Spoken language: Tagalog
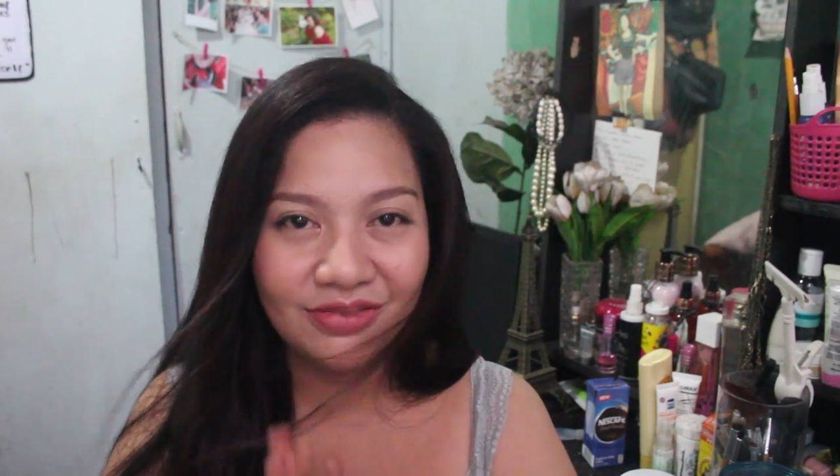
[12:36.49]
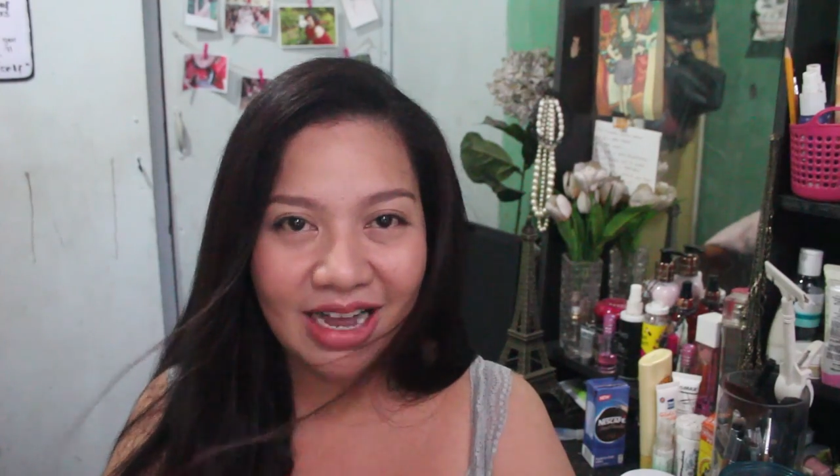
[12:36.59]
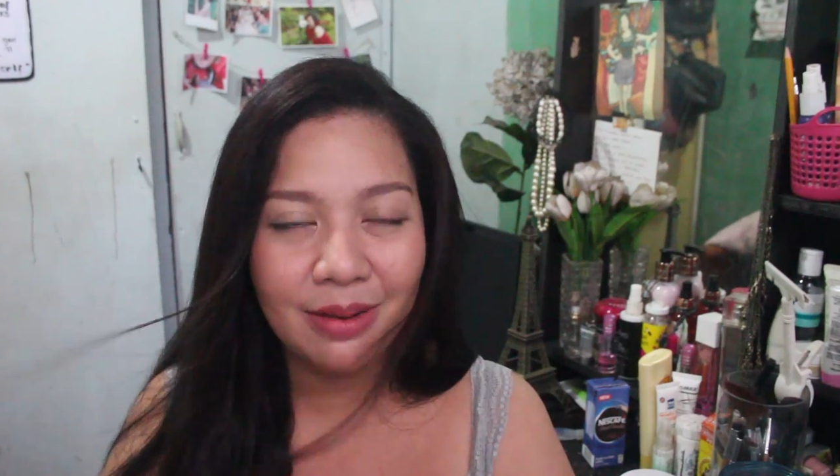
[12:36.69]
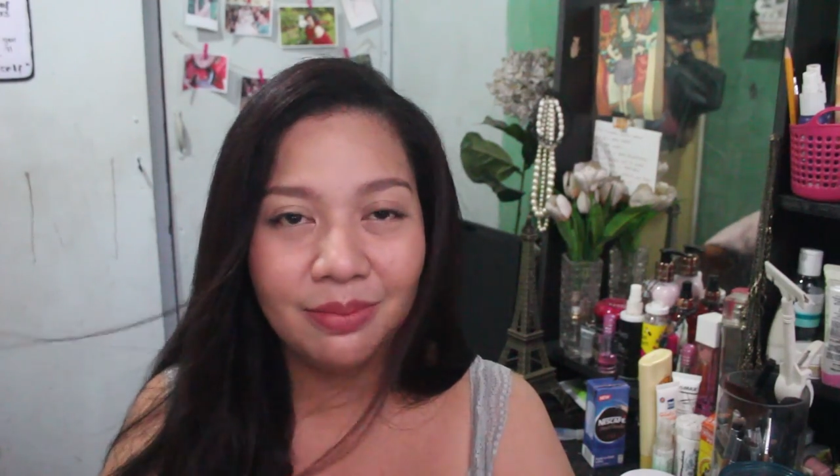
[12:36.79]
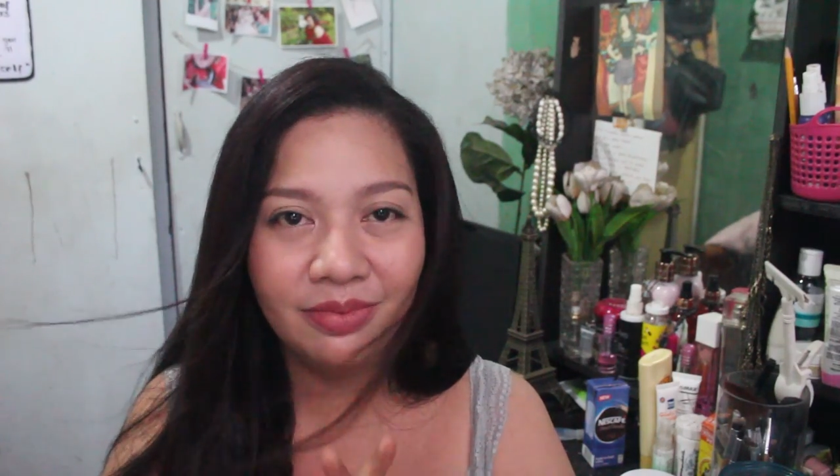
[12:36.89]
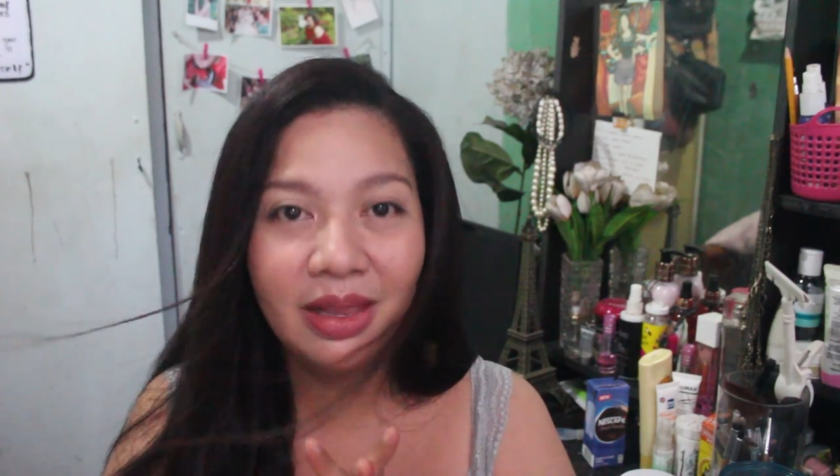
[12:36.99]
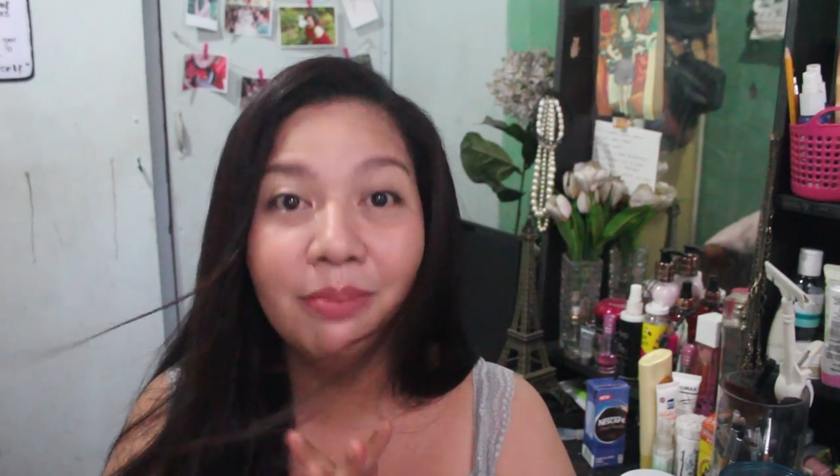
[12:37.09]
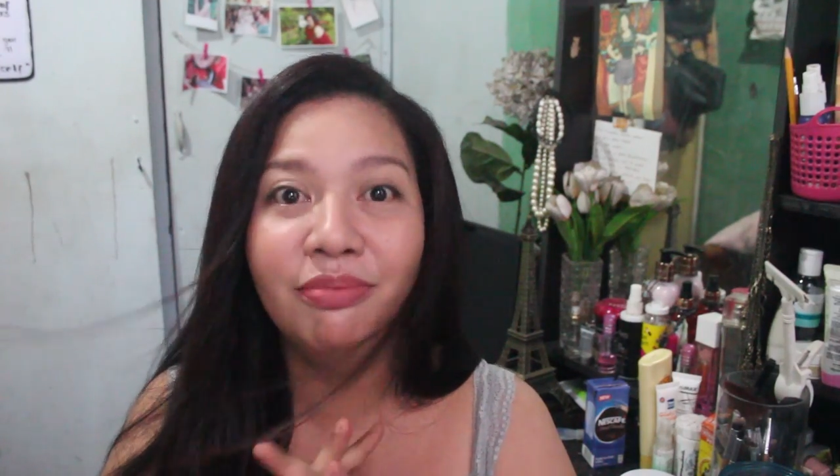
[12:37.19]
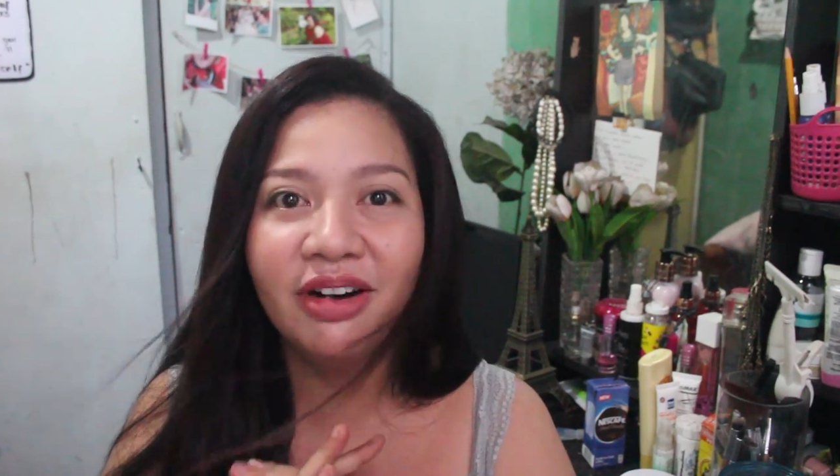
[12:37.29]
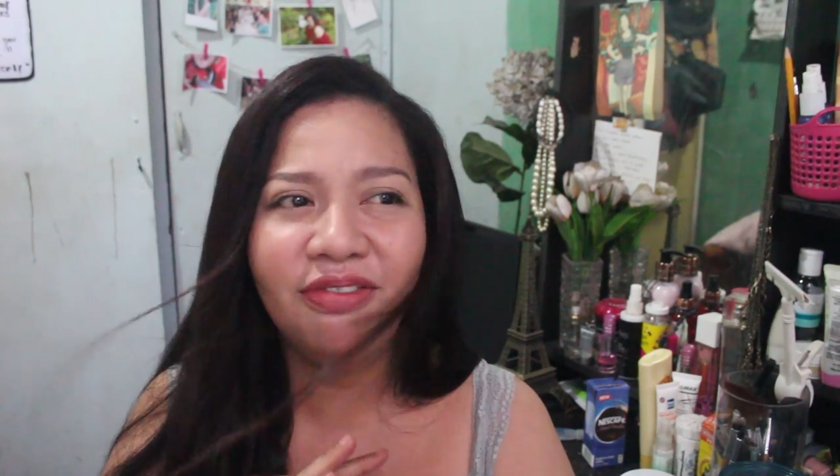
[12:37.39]
ba ng
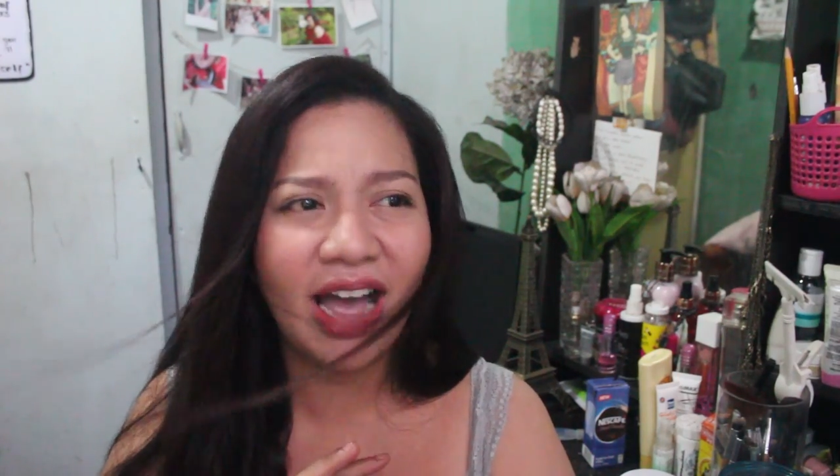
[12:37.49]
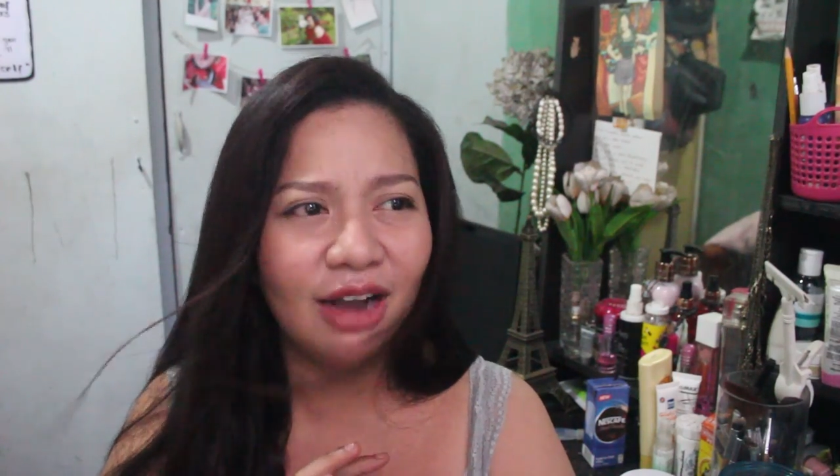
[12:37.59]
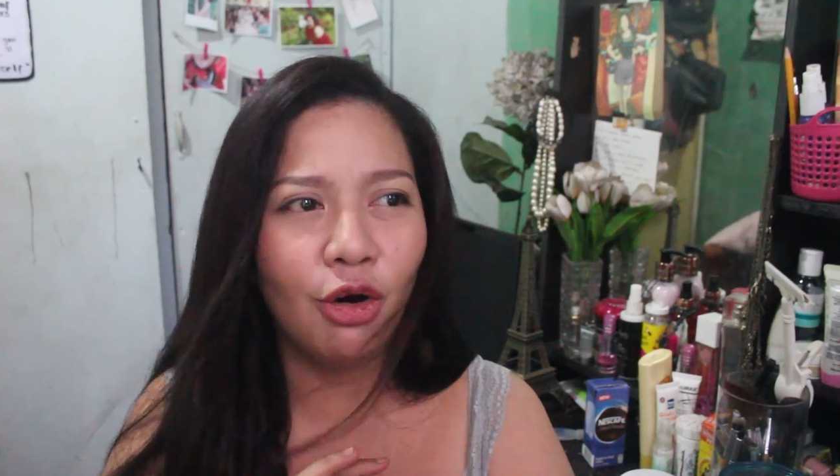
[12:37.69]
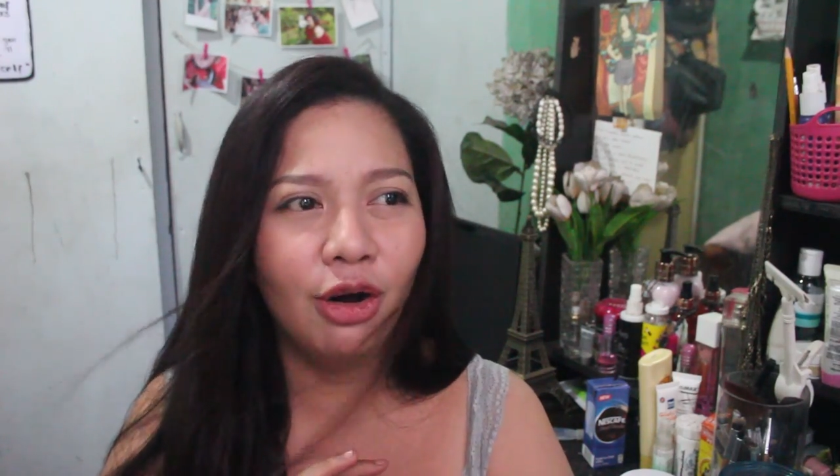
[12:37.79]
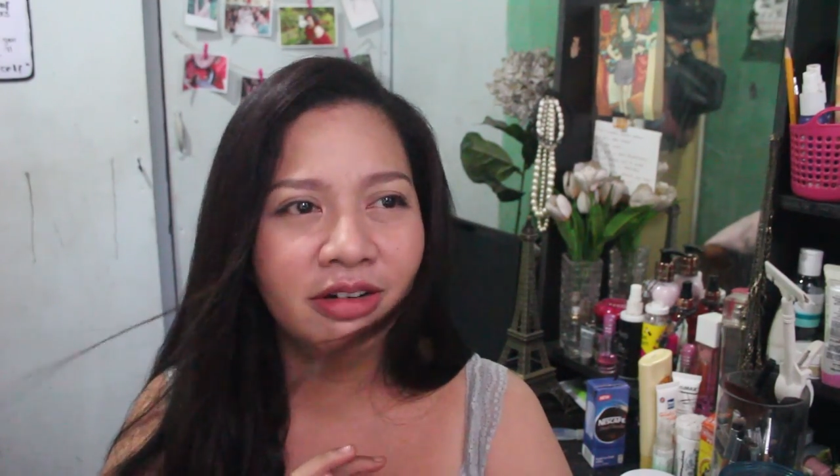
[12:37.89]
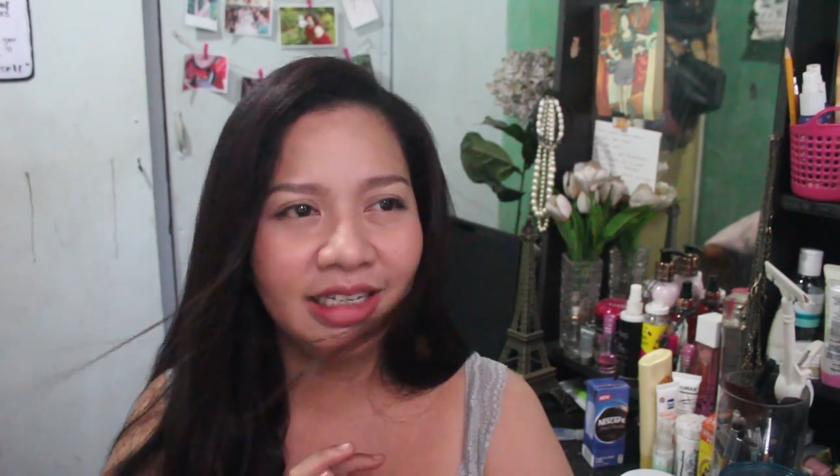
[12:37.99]
bagong,